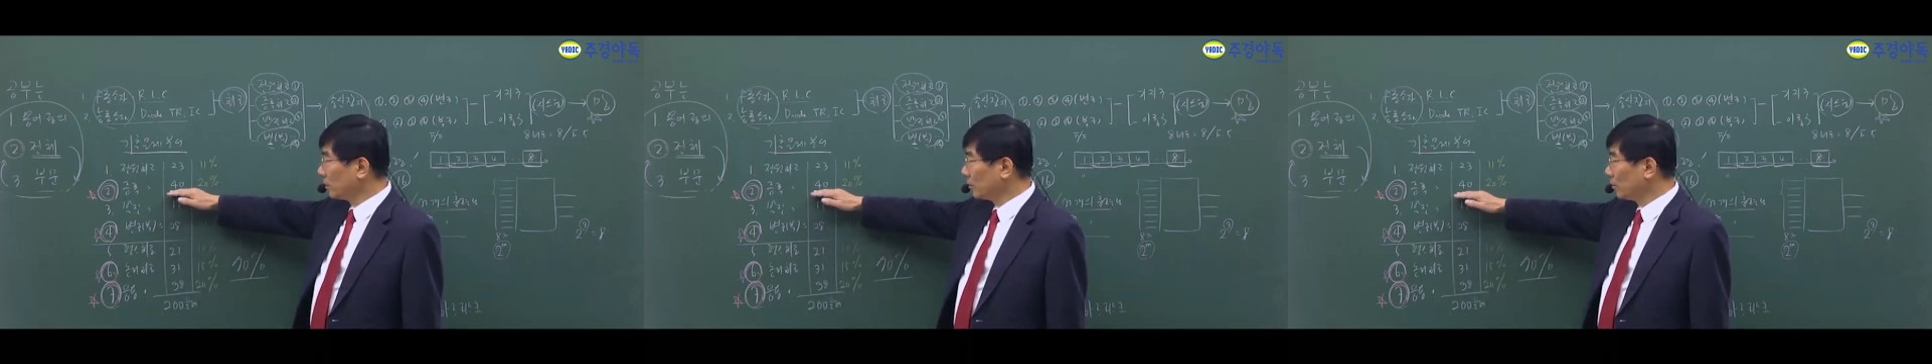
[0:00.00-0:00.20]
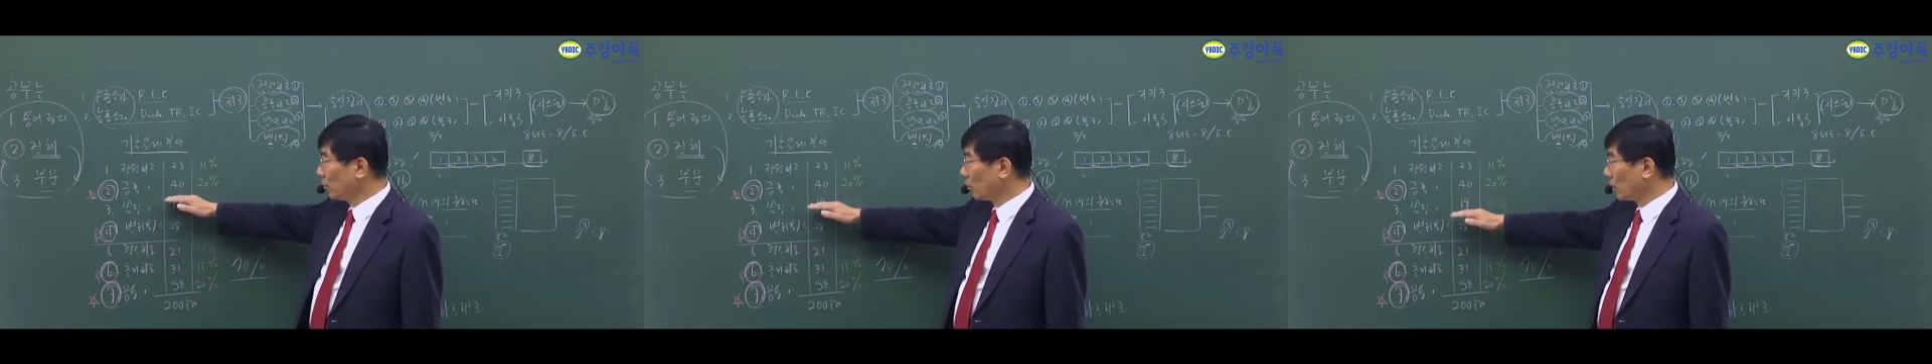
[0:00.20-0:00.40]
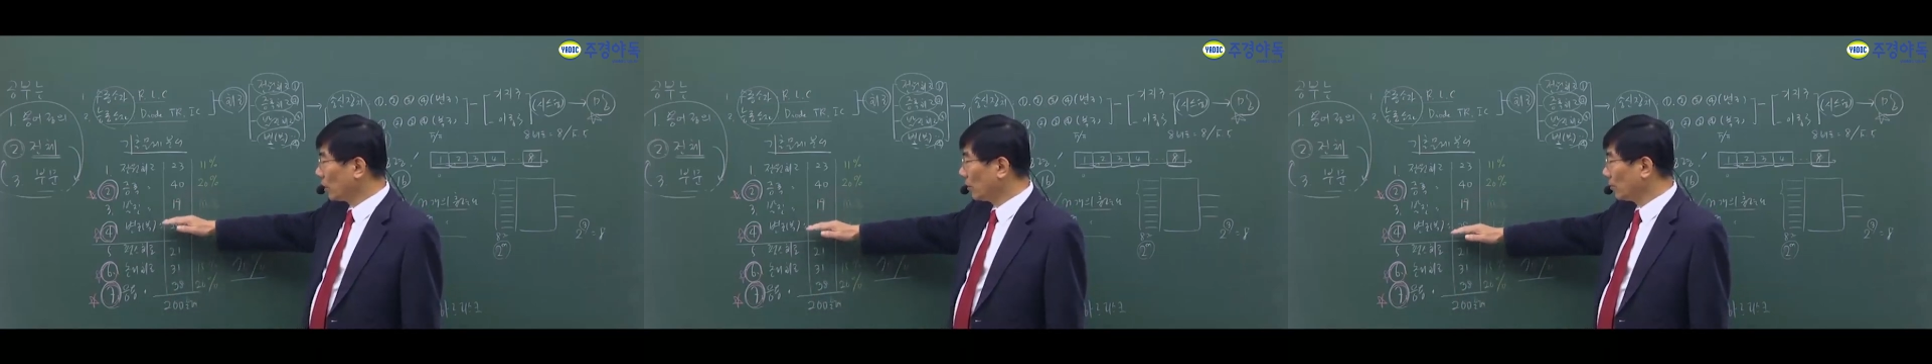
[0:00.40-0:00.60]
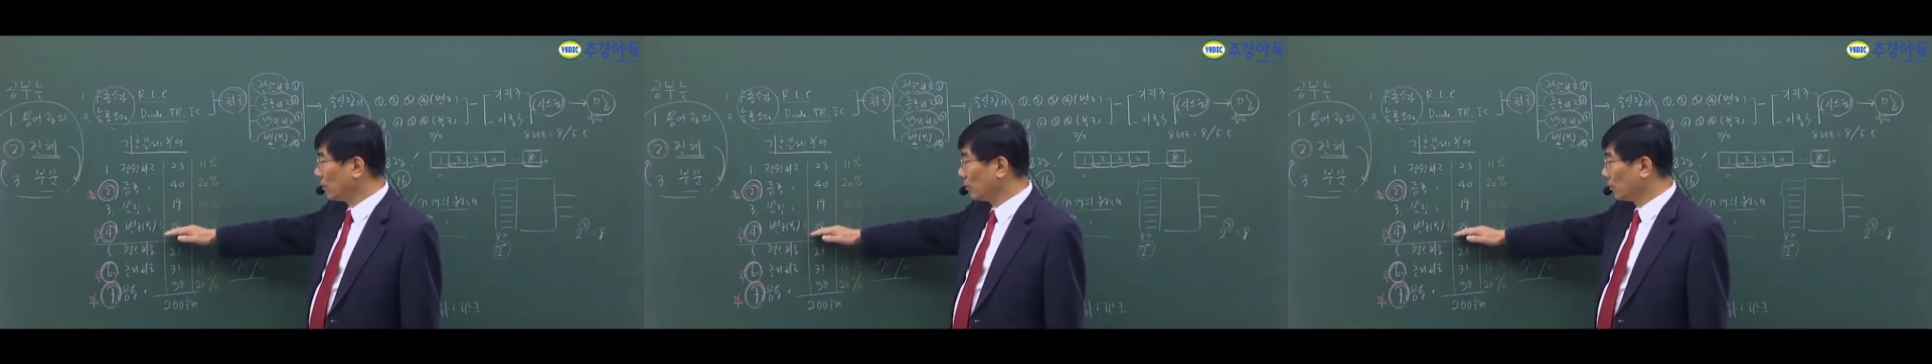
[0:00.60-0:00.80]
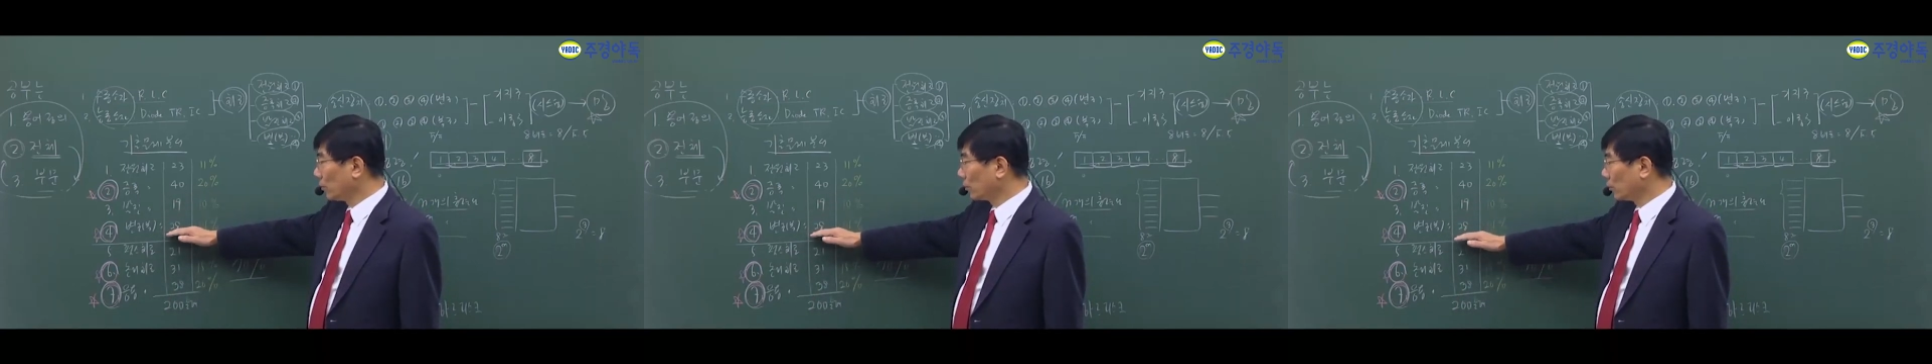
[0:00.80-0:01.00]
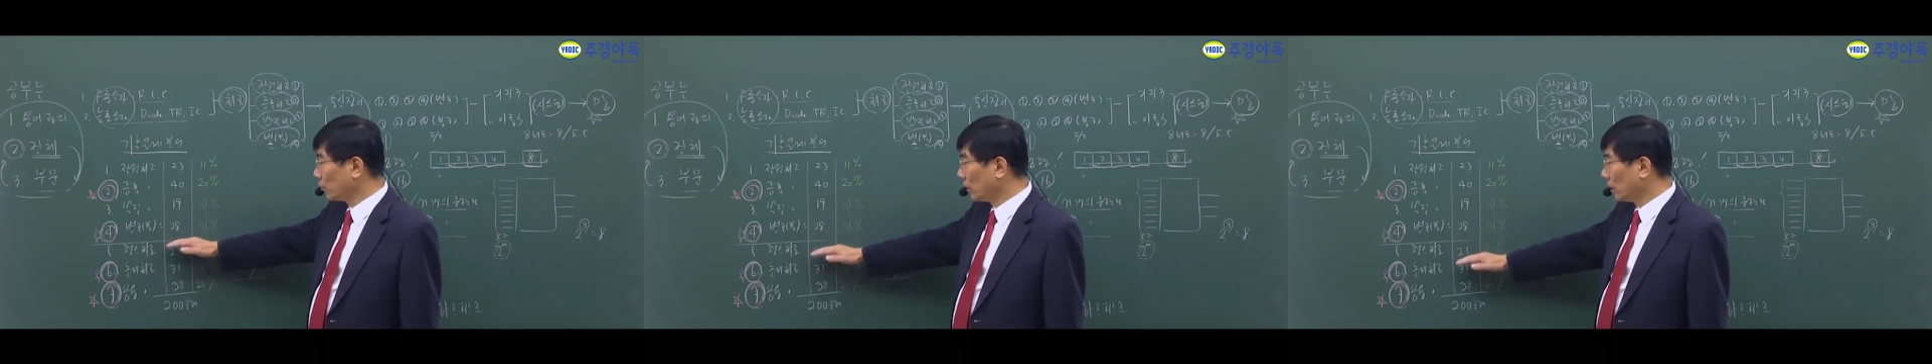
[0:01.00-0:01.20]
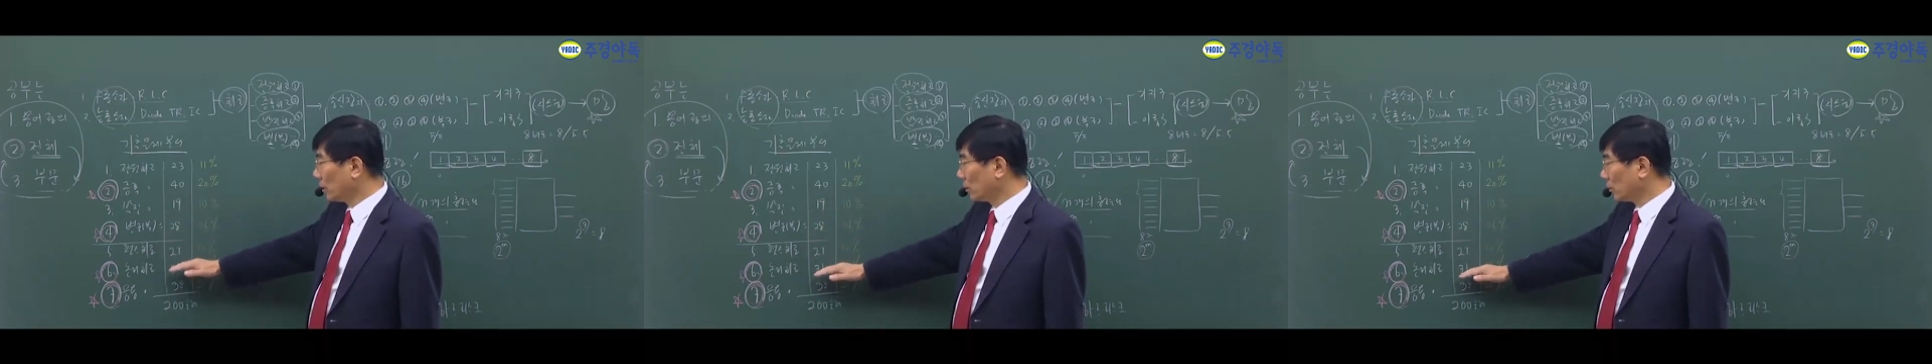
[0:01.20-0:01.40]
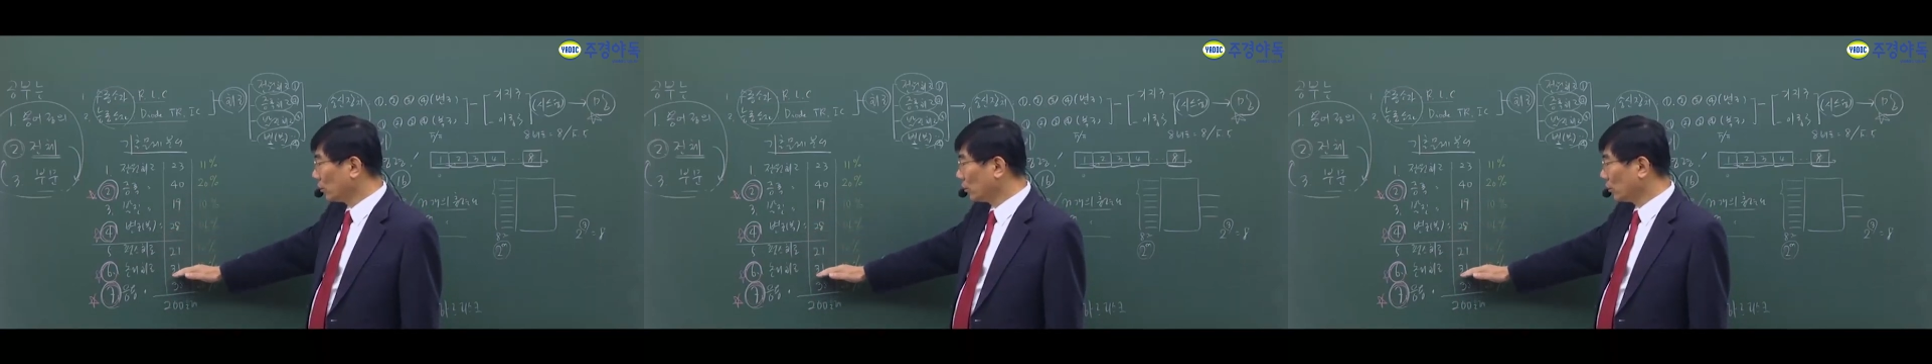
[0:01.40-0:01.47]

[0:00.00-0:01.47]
증폭과 변복조와